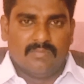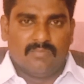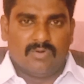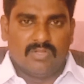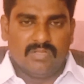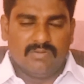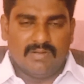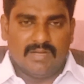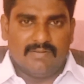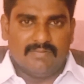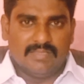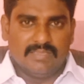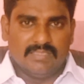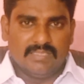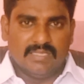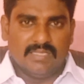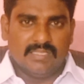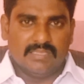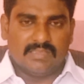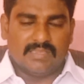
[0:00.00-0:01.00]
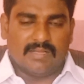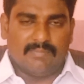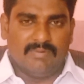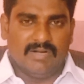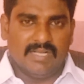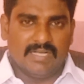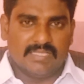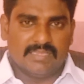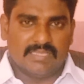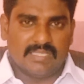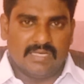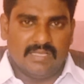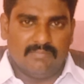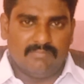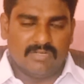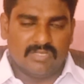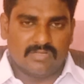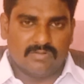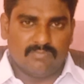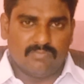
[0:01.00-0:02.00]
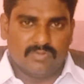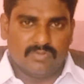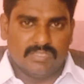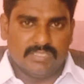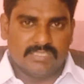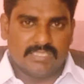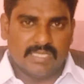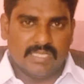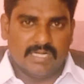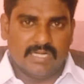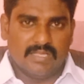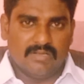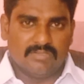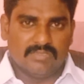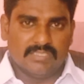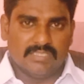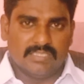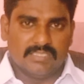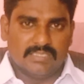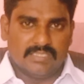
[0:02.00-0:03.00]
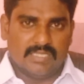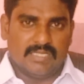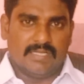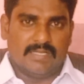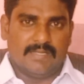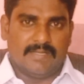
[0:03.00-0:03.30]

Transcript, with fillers: பொதுவாக வந்து தமிழகத்தில் மற்றும் புதுச்சேரியில் வந்து இந்த